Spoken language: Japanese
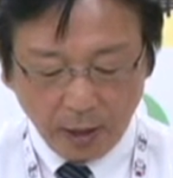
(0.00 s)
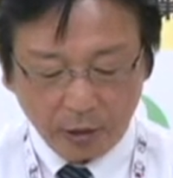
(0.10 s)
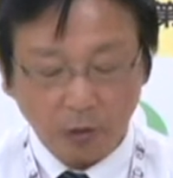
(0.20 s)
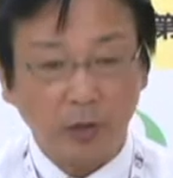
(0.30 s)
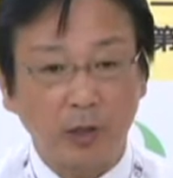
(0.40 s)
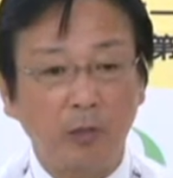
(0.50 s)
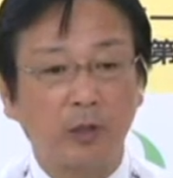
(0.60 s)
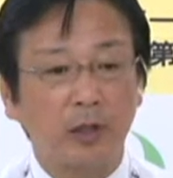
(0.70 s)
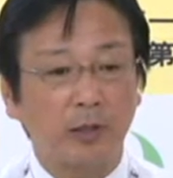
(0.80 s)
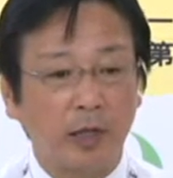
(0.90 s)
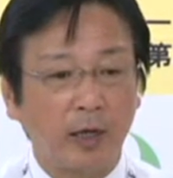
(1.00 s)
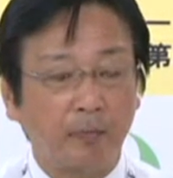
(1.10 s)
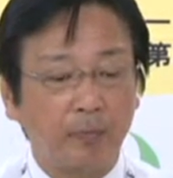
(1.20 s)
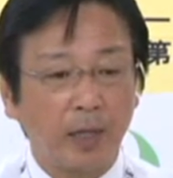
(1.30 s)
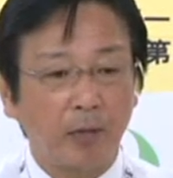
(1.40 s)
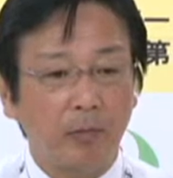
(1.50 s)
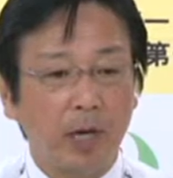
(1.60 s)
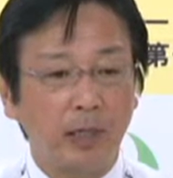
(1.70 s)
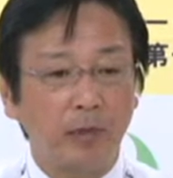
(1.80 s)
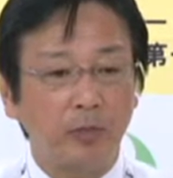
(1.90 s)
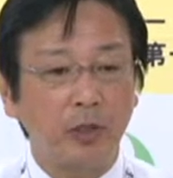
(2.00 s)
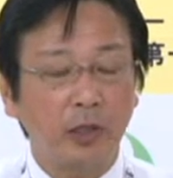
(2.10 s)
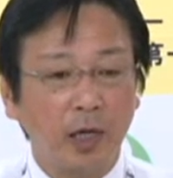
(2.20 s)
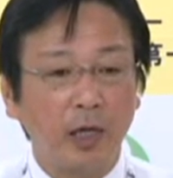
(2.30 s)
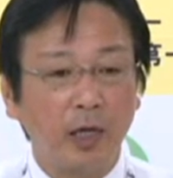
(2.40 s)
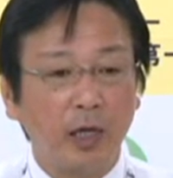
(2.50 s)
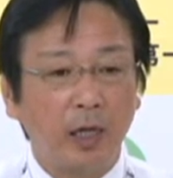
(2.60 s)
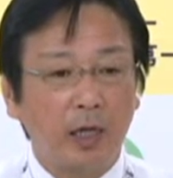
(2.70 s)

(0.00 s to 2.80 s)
一つでもですね前に向いて、